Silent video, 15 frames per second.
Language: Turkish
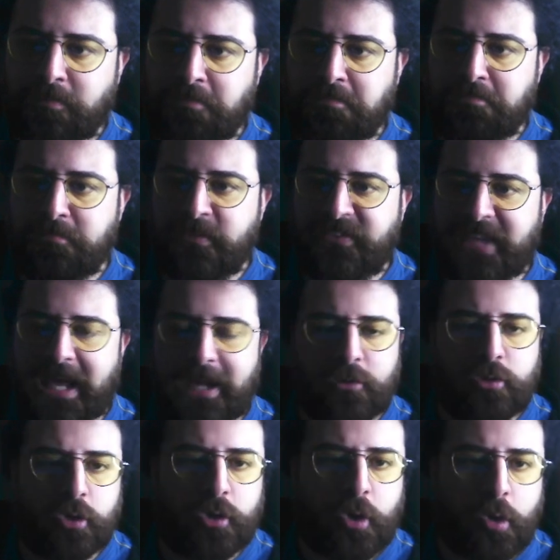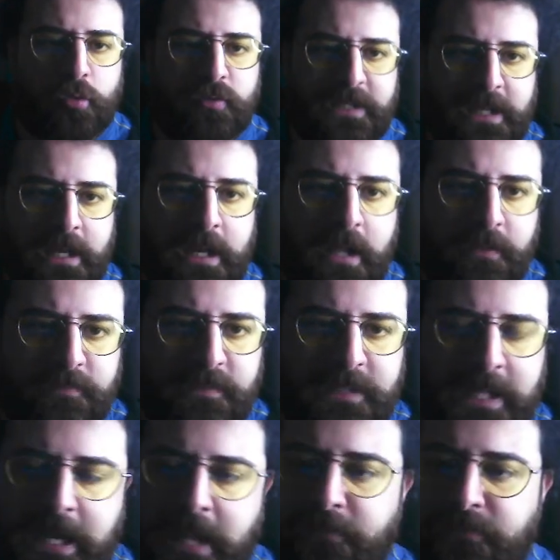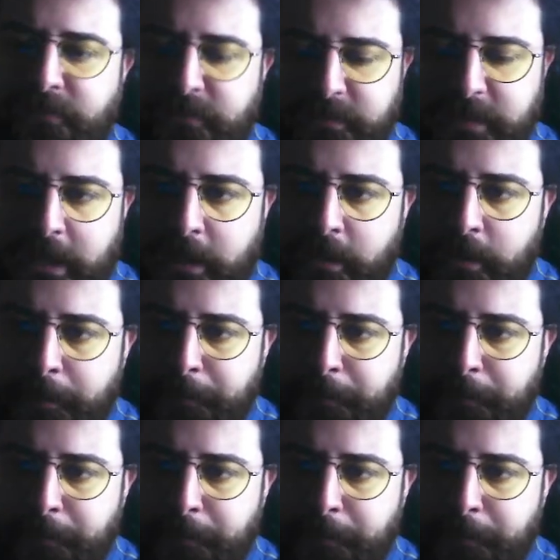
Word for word: Sergio da 10 üzerinden 6. Yani aslında